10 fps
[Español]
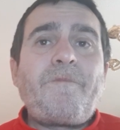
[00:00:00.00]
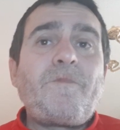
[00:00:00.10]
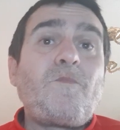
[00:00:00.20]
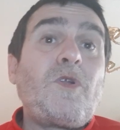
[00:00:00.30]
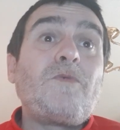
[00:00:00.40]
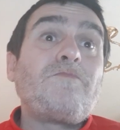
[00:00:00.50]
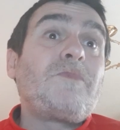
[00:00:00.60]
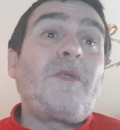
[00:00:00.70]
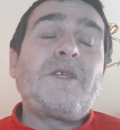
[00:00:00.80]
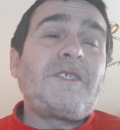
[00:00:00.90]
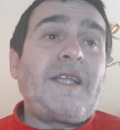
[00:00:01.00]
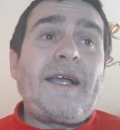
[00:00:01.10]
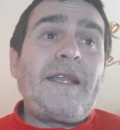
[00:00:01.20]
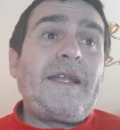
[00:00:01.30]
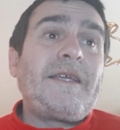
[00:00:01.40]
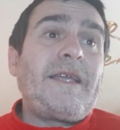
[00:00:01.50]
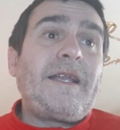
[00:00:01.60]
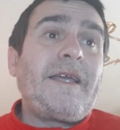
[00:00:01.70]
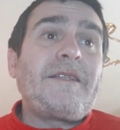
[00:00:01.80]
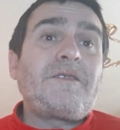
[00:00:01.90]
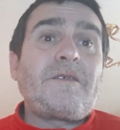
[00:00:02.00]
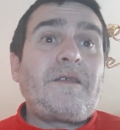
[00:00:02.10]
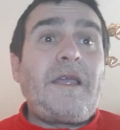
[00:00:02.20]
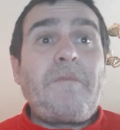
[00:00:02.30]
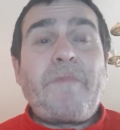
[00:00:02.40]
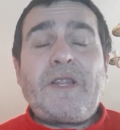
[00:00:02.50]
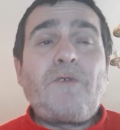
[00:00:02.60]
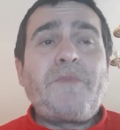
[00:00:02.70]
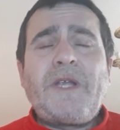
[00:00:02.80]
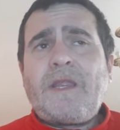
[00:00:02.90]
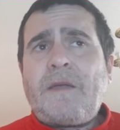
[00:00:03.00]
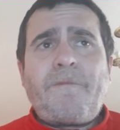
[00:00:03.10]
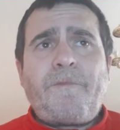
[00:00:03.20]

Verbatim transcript: Bueno, necesita ganar y que el Gent empate o pierda.